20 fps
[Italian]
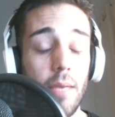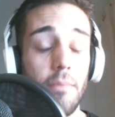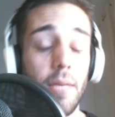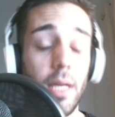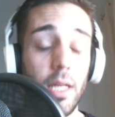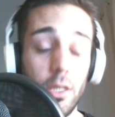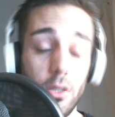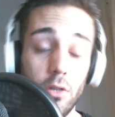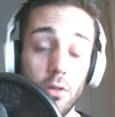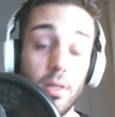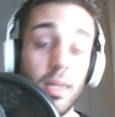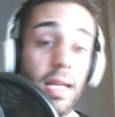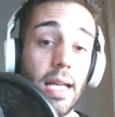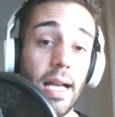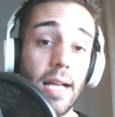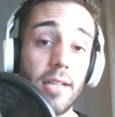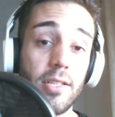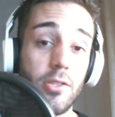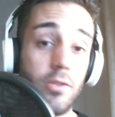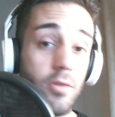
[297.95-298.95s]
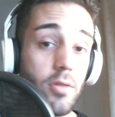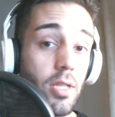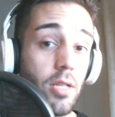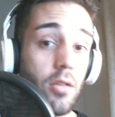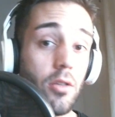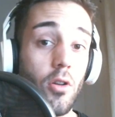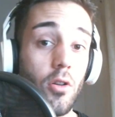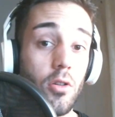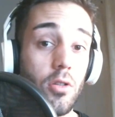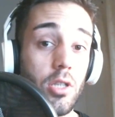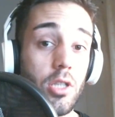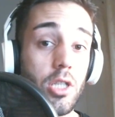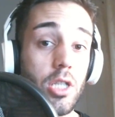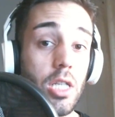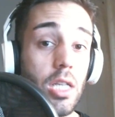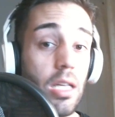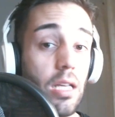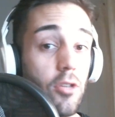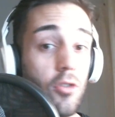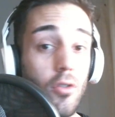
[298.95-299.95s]
Ma in ogni caso dal
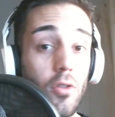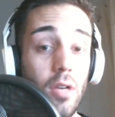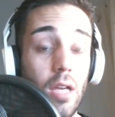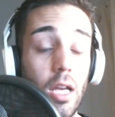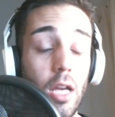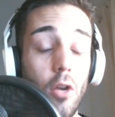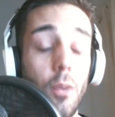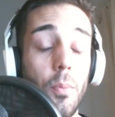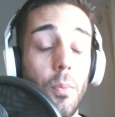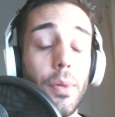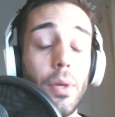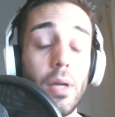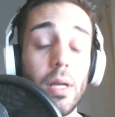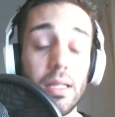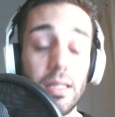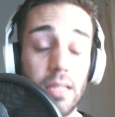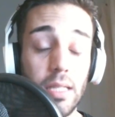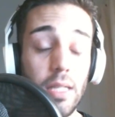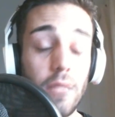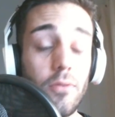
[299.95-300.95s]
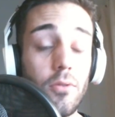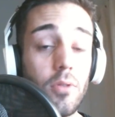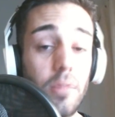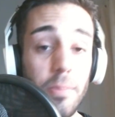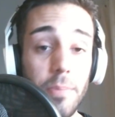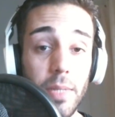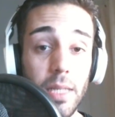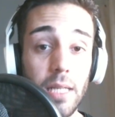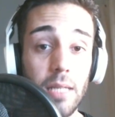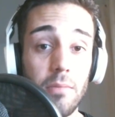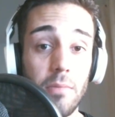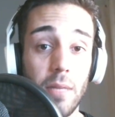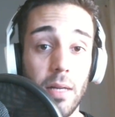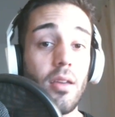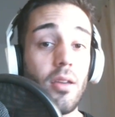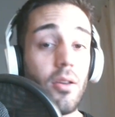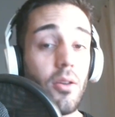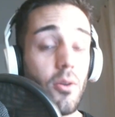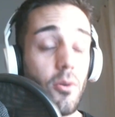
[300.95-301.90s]
12 ritornerò più attivo di prima.